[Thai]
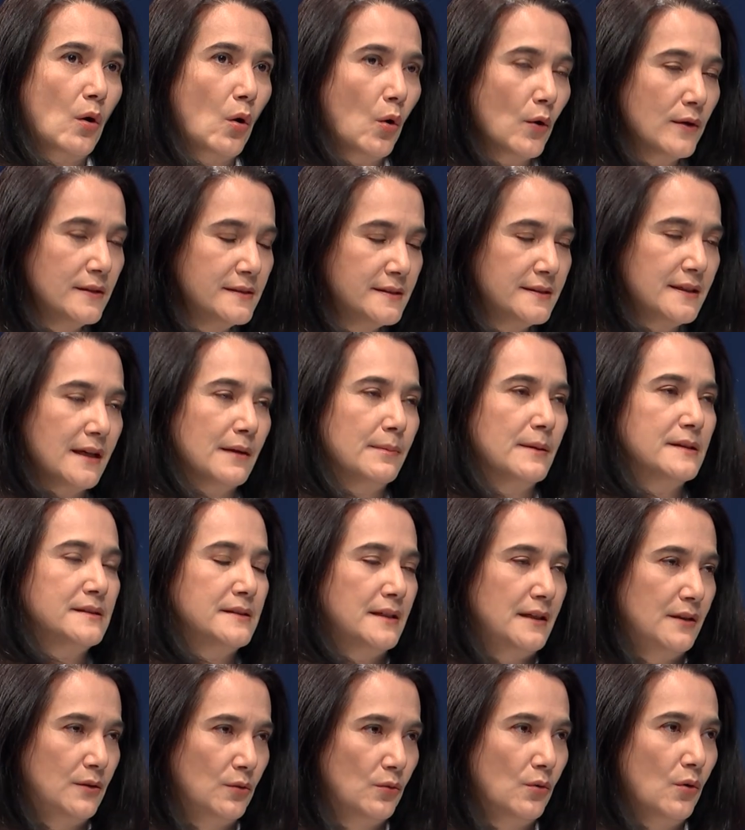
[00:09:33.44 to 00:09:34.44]
คนเสียภา
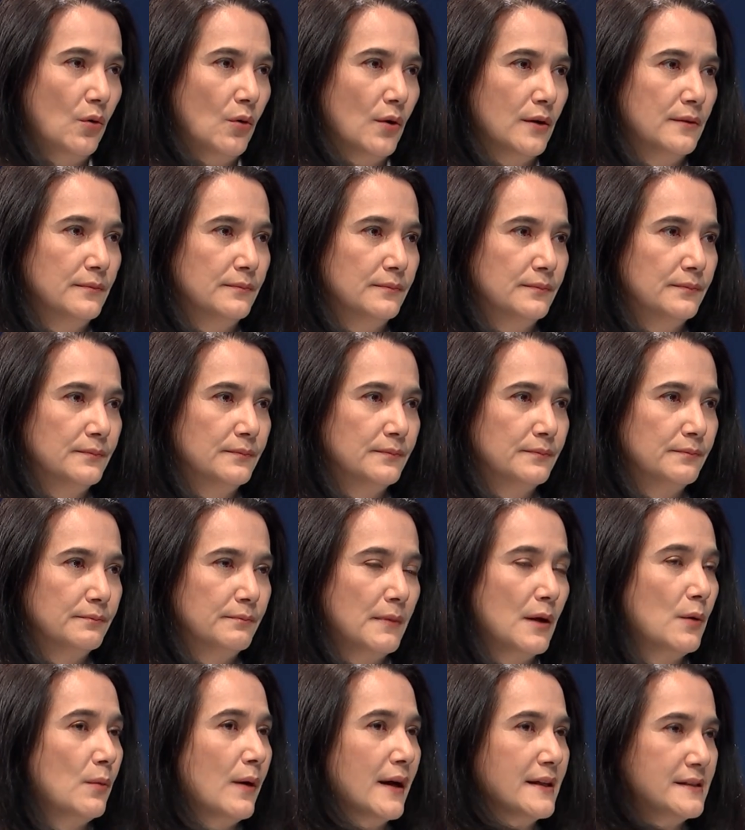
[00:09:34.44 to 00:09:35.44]
ษีทุกคน
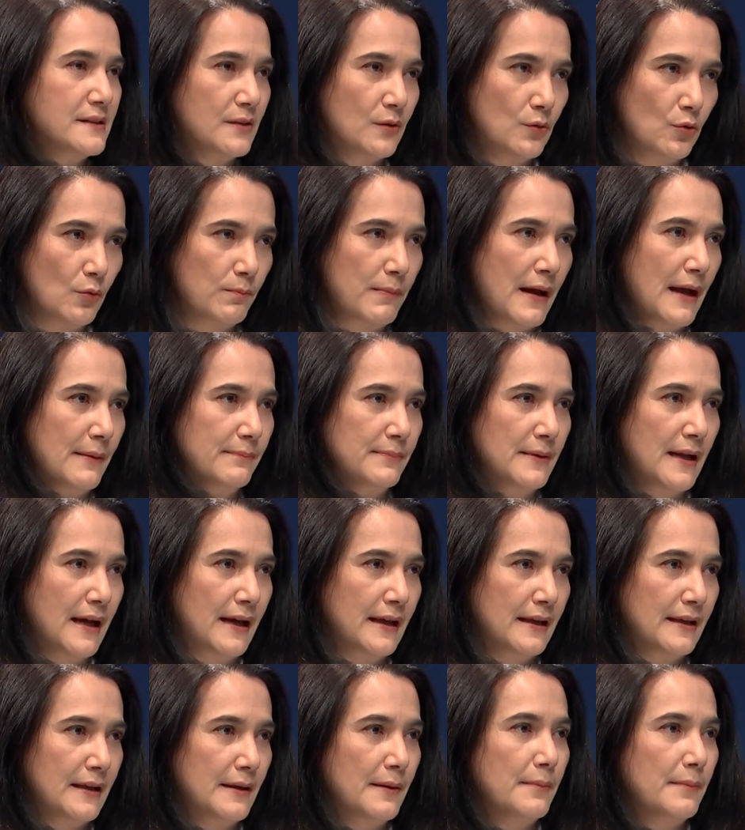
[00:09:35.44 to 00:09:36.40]
ไม่ว่าจะรูปแบบไหน